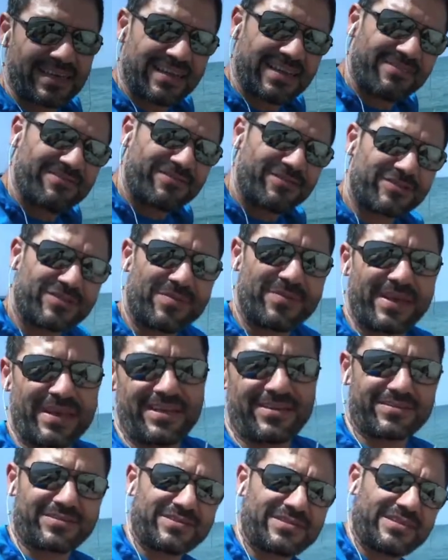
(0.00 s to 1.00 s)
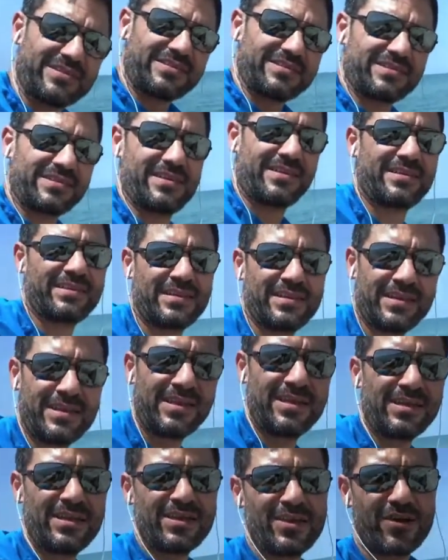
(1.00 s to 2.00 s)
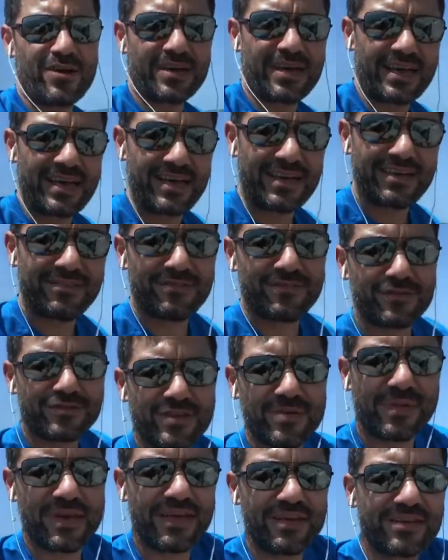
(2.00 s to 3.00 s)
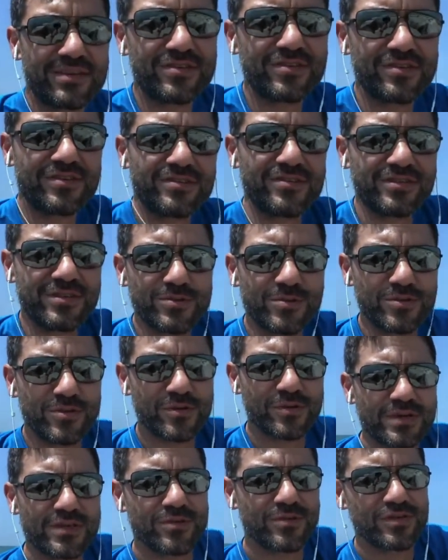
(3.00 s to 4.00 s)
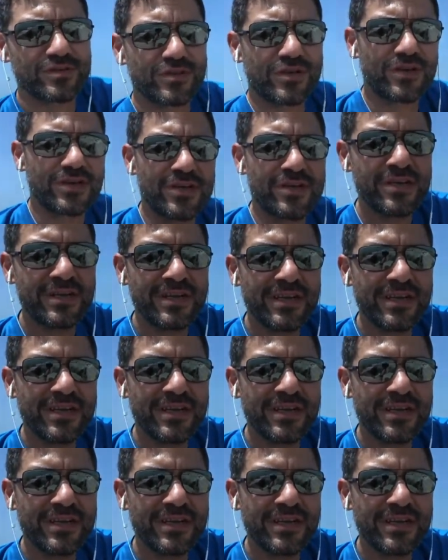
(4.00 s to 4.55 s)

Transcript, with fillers: forse meglio così ok, forse è meglio che sono seduto qua sullo scoglio.